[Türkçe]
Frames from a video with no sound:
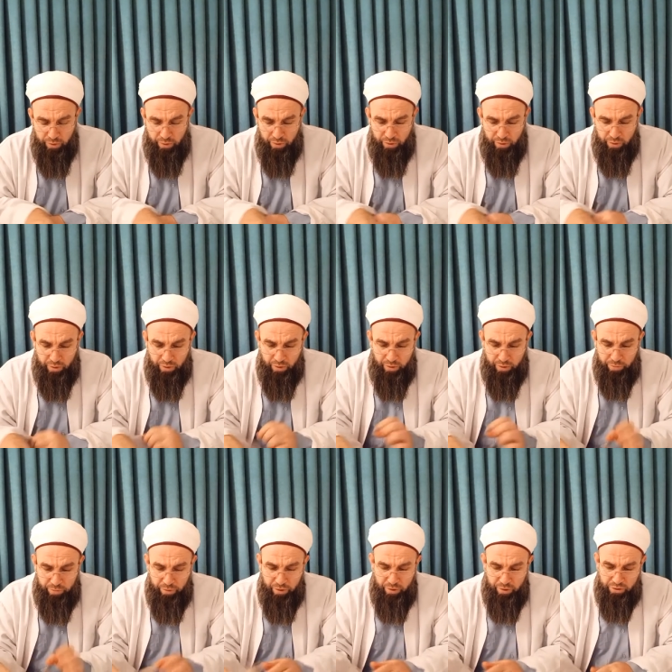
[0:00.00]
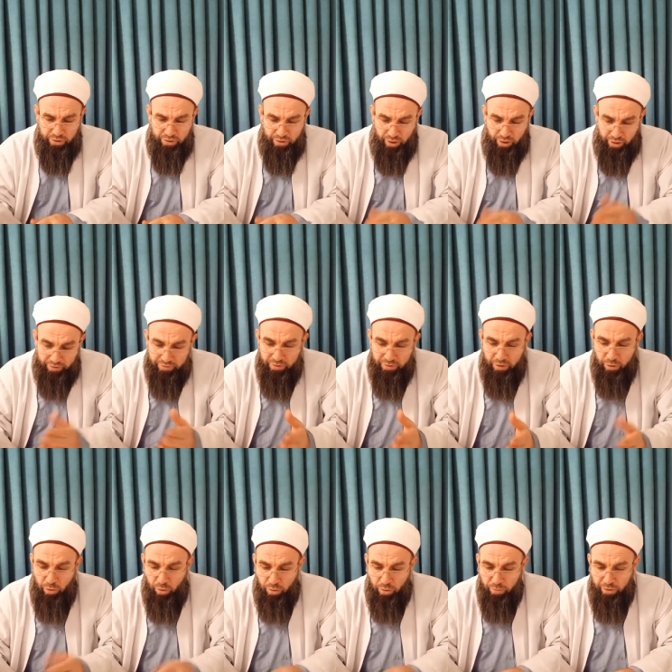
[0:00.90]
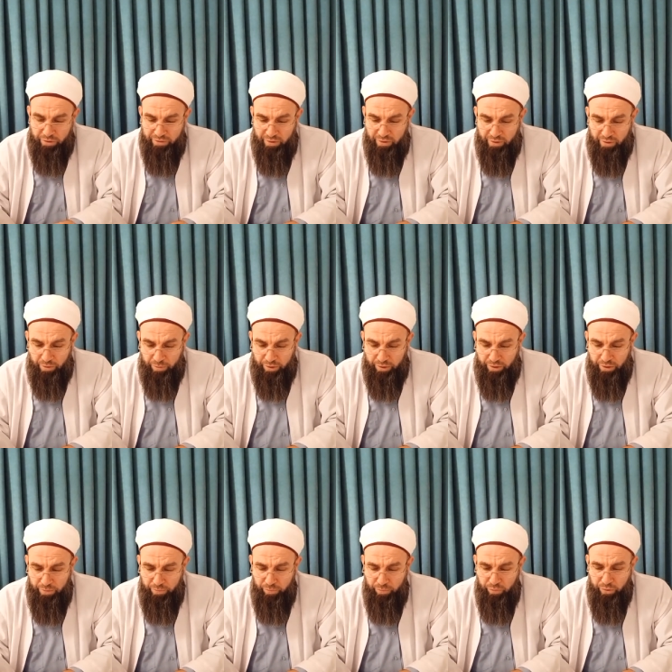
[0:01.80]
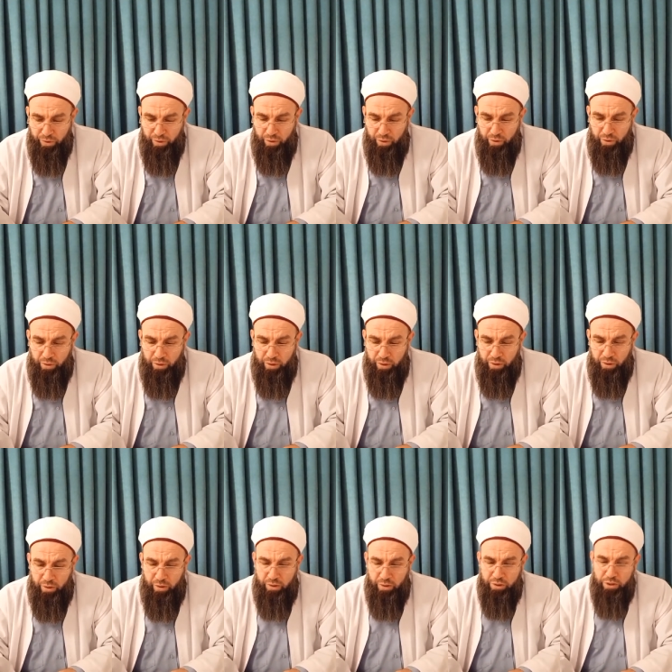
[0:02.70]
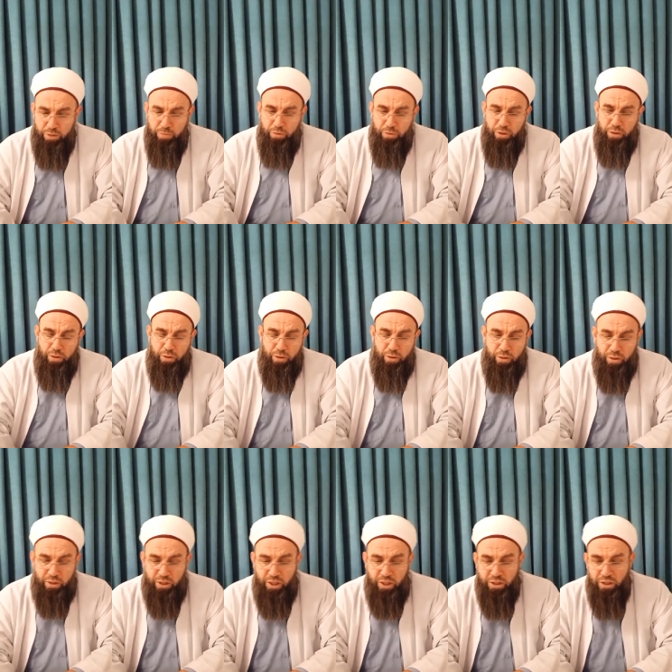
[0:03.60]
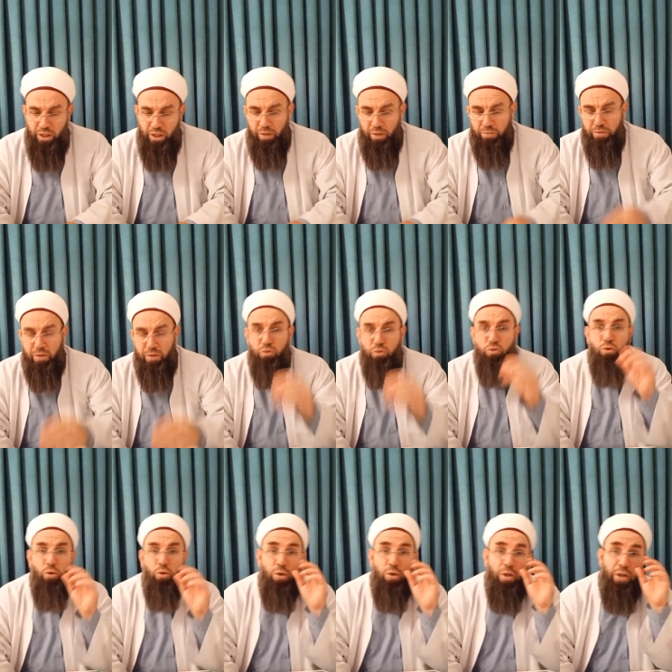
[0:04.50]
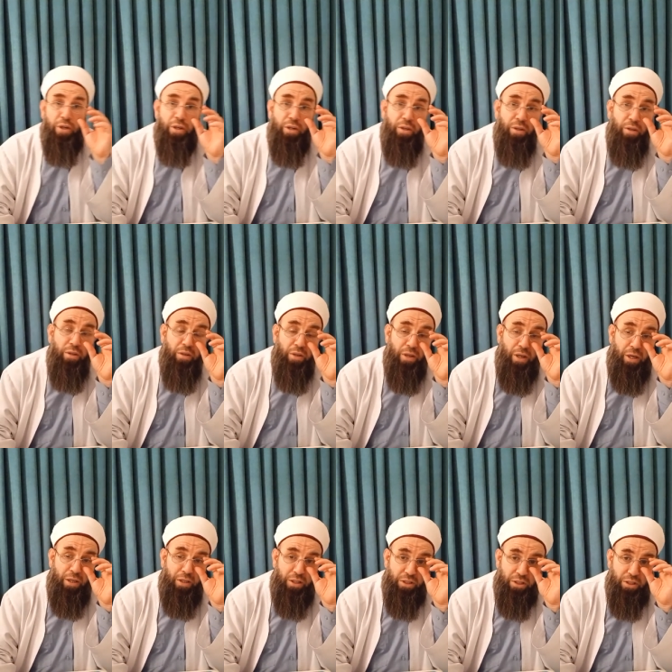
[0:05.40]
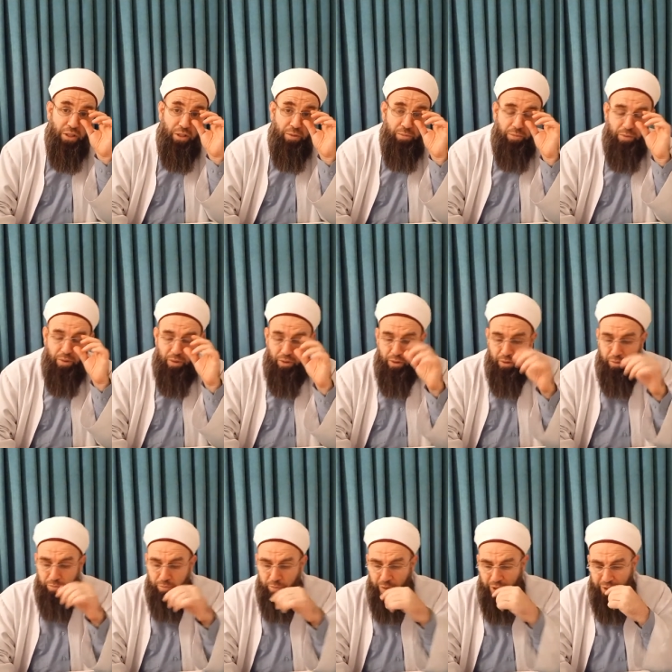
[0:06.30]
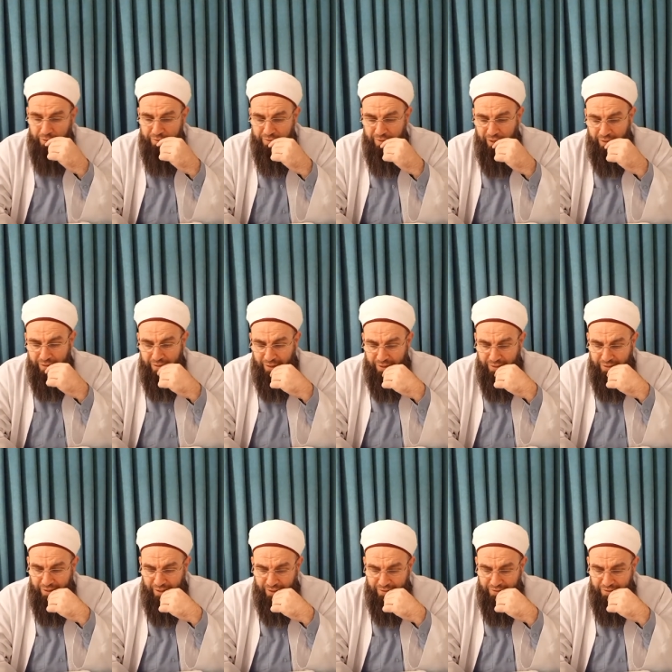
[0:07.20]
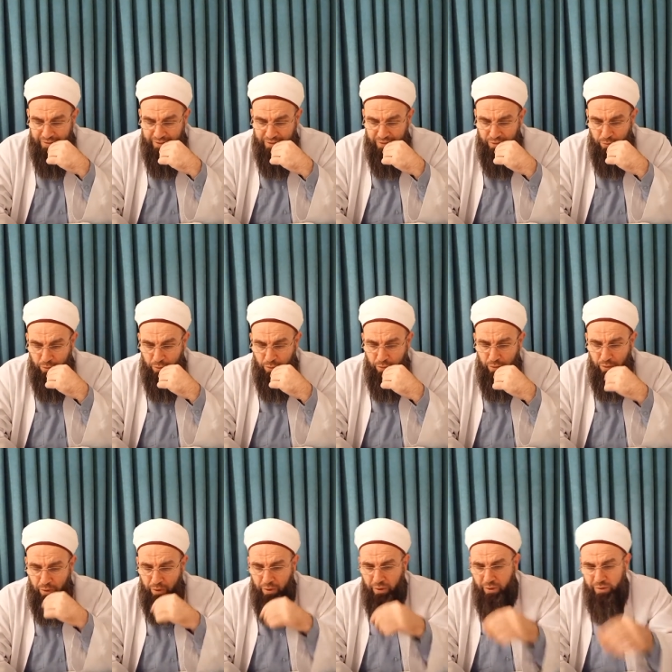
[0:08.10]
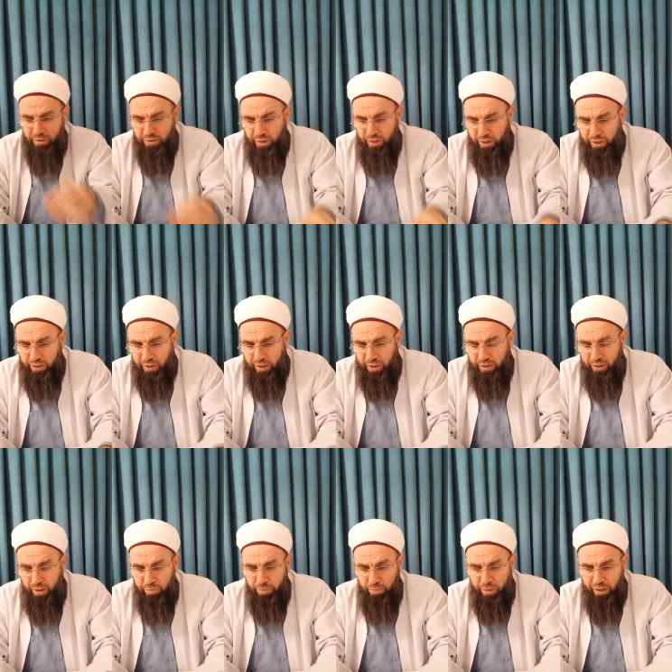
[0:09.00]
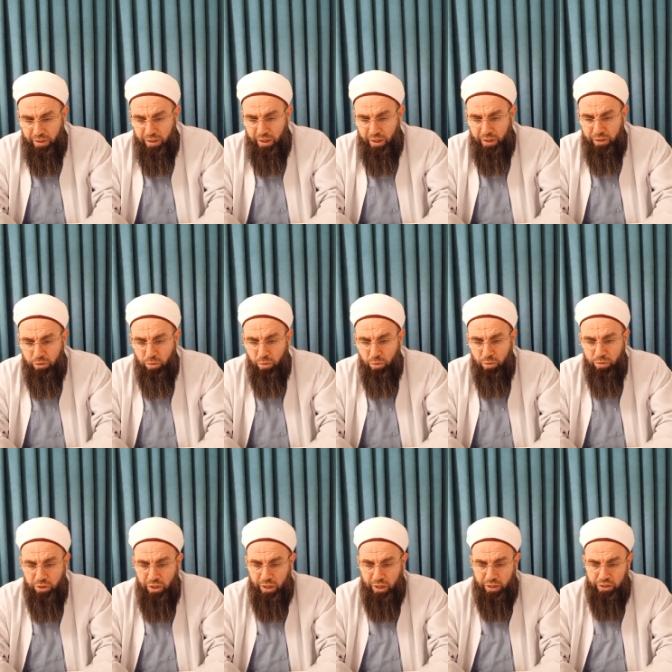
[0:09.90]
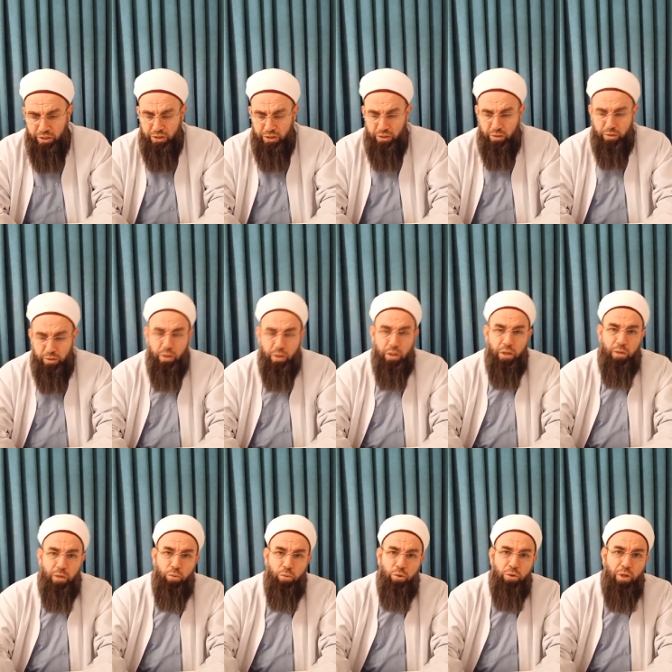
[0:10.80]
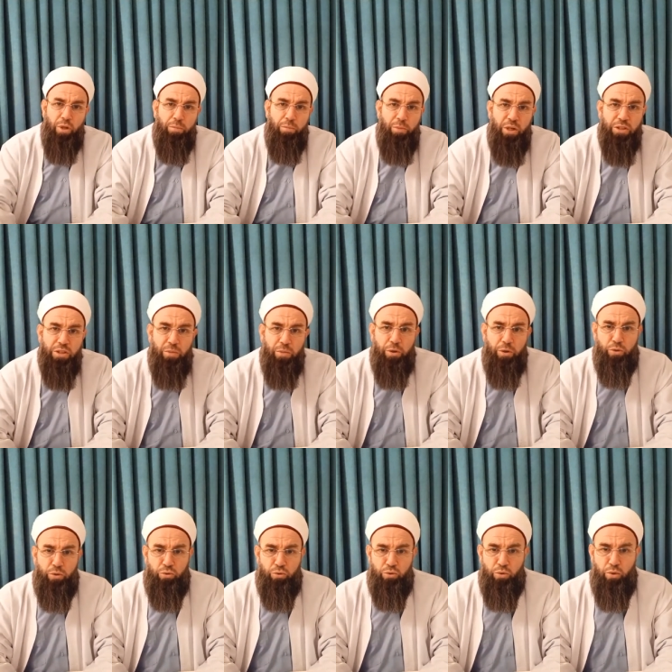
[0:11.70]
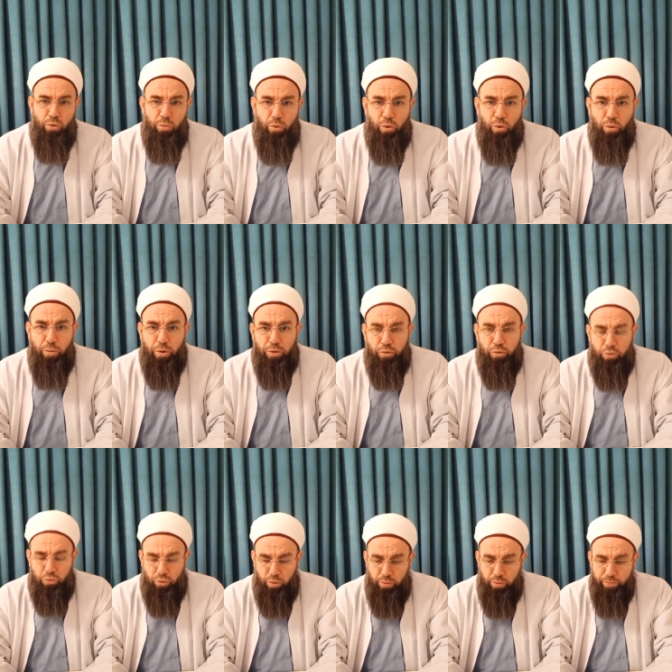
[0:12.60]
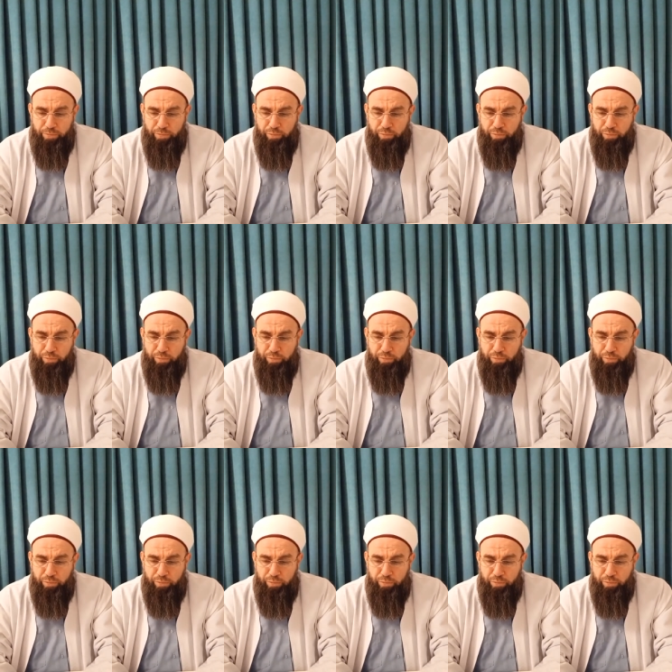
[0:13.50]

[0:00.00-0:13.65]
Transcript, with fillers: E, bir aksilik olmazsa tabii ki. E, şimdi e, geçen haftanın sorularını kardeşlerim ben zaten yazdınız bunu. Tekrardan ben kayıt olacağı için e, buradan başlamak istiyorum, okumak istiyorum.